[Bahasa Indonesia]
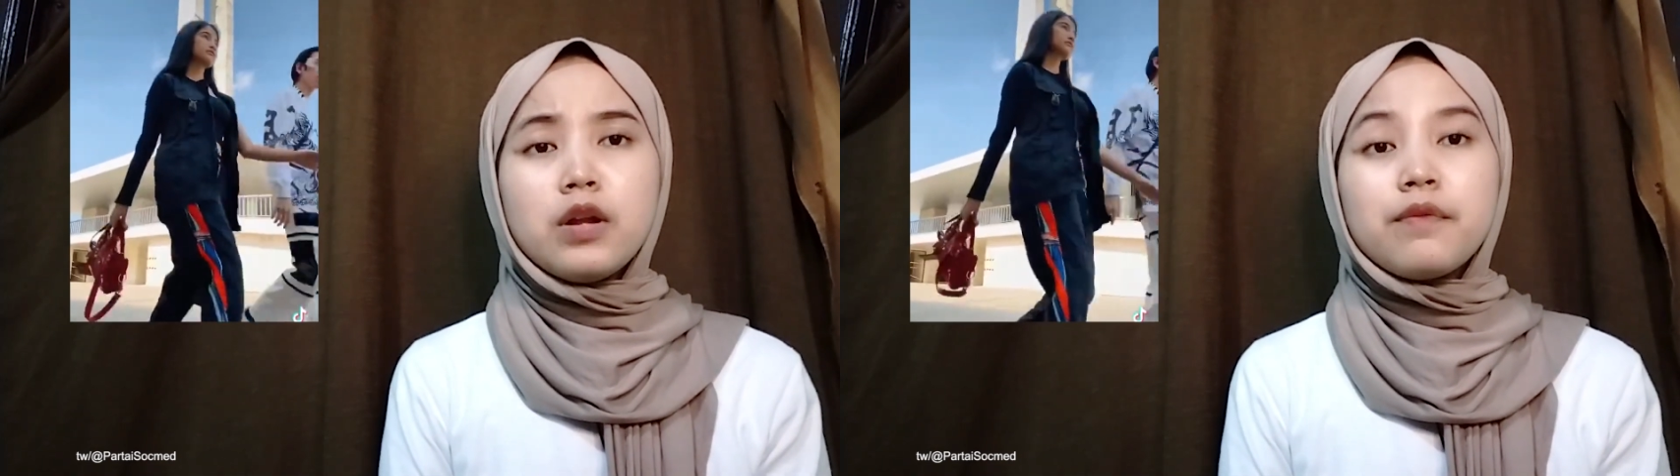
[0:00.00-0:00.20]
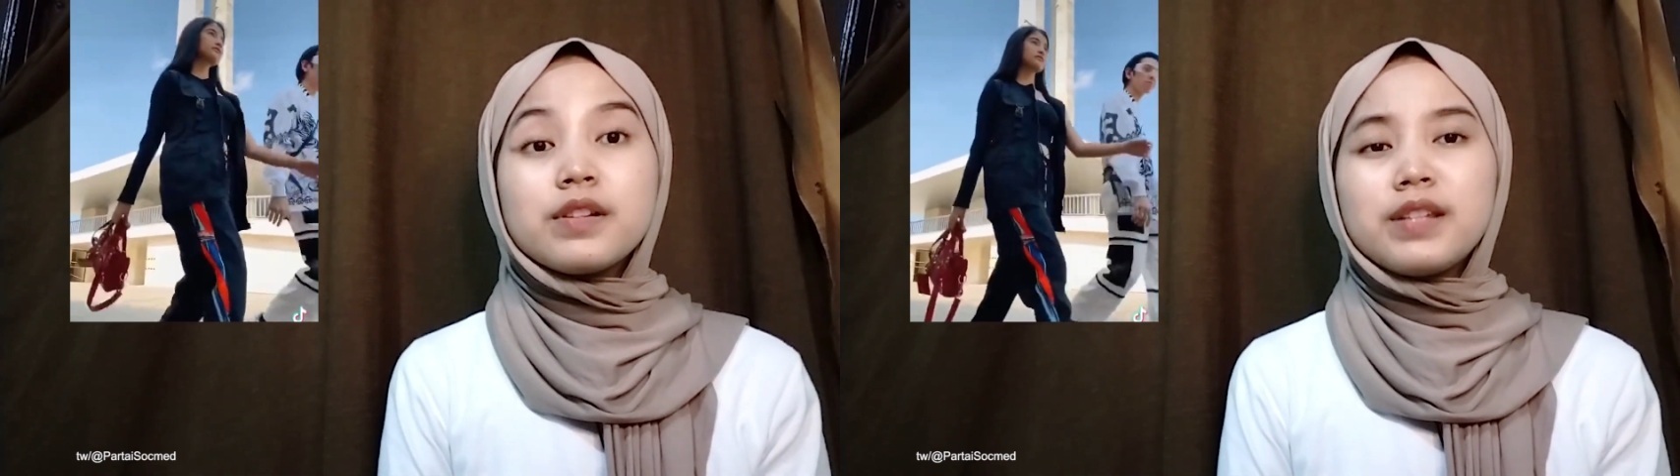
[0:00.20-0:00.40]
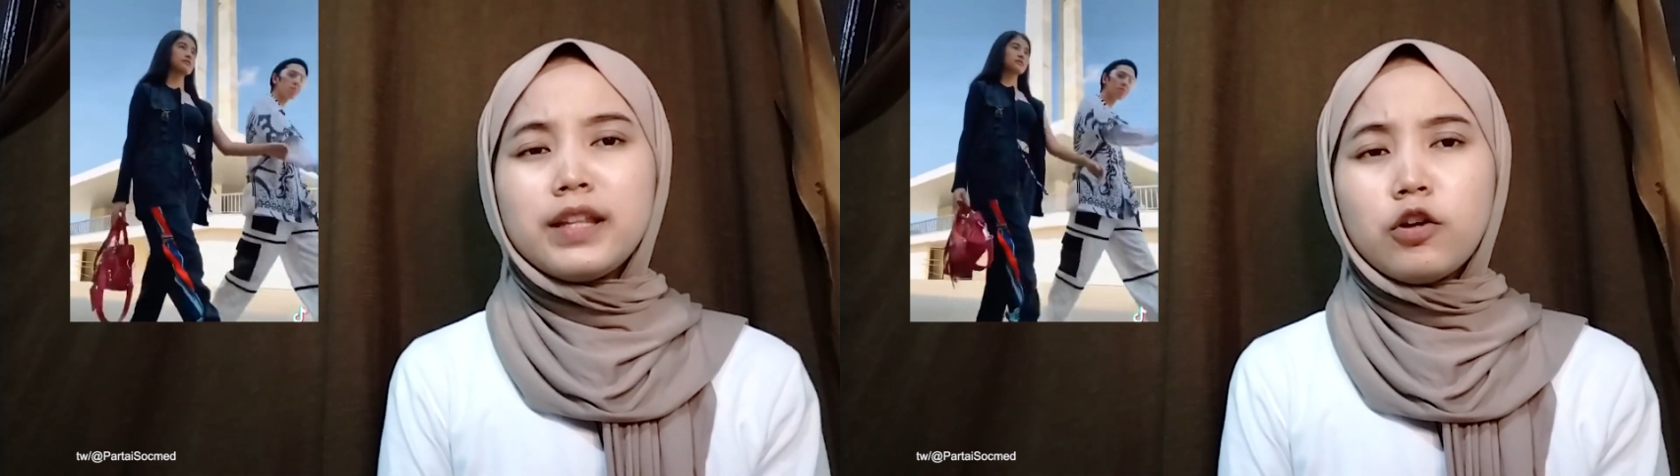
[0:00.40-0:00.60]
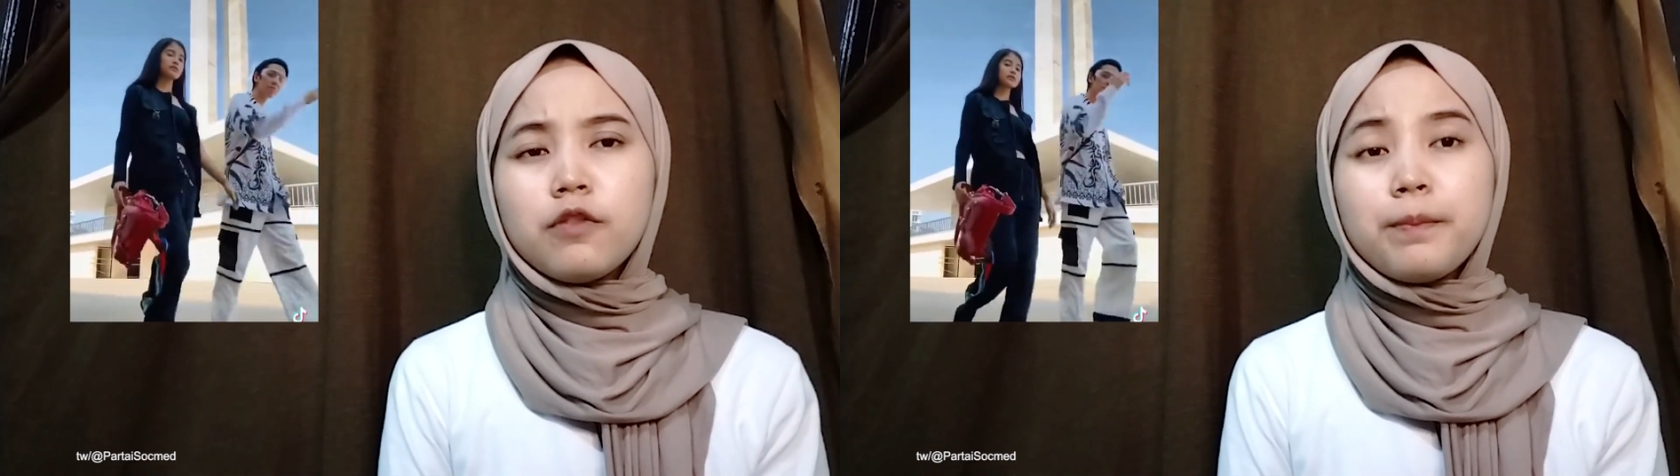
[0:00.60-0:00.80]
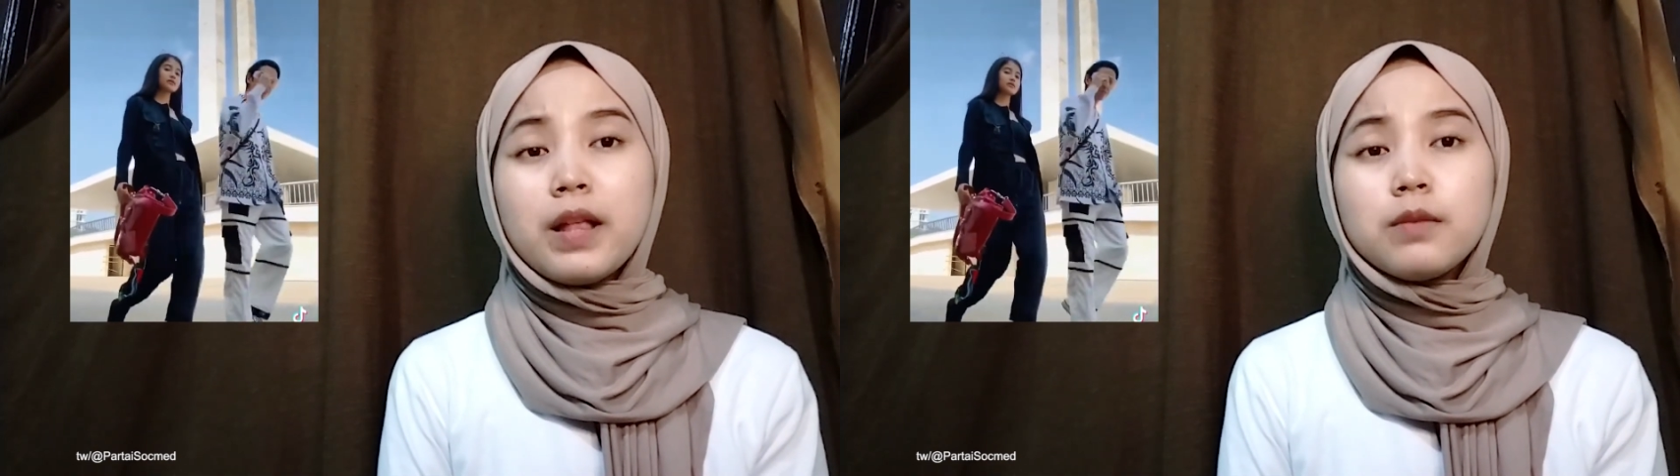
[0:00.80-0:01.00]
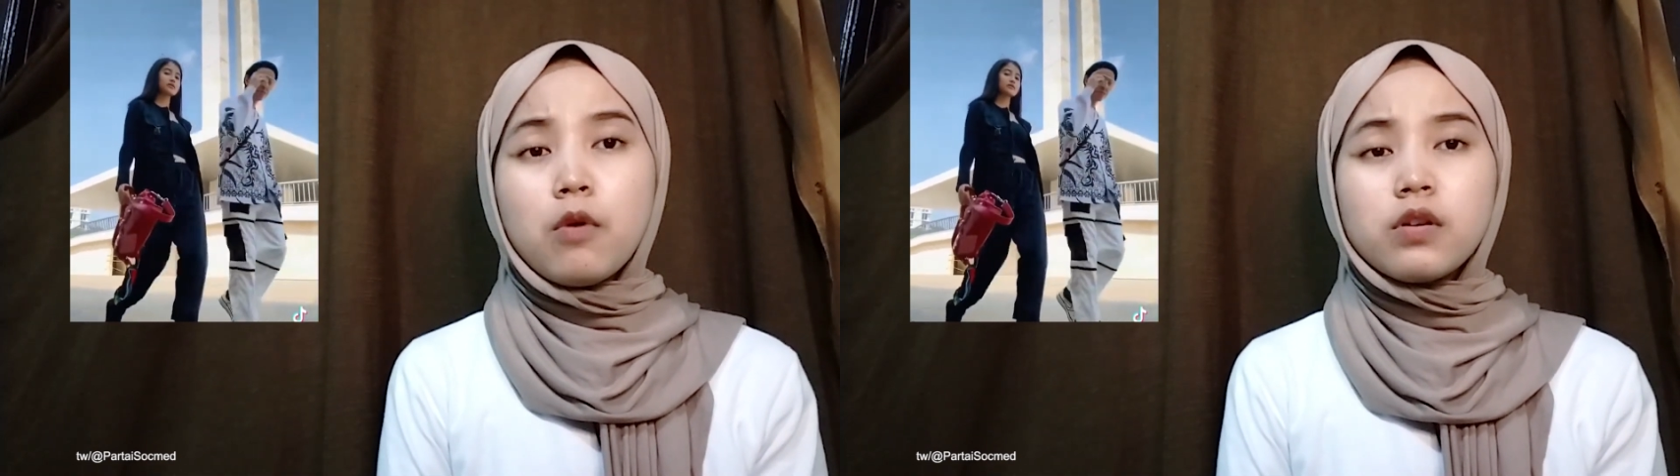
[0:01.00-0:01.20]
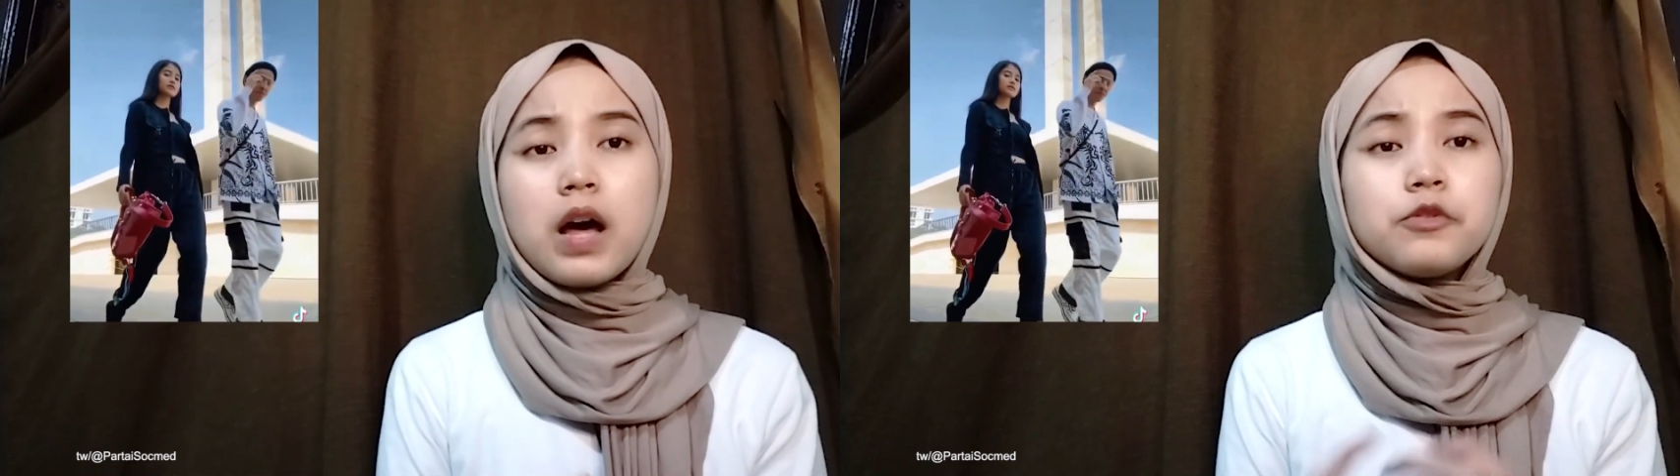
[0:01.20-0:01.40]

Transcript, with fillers: University of Melbourne,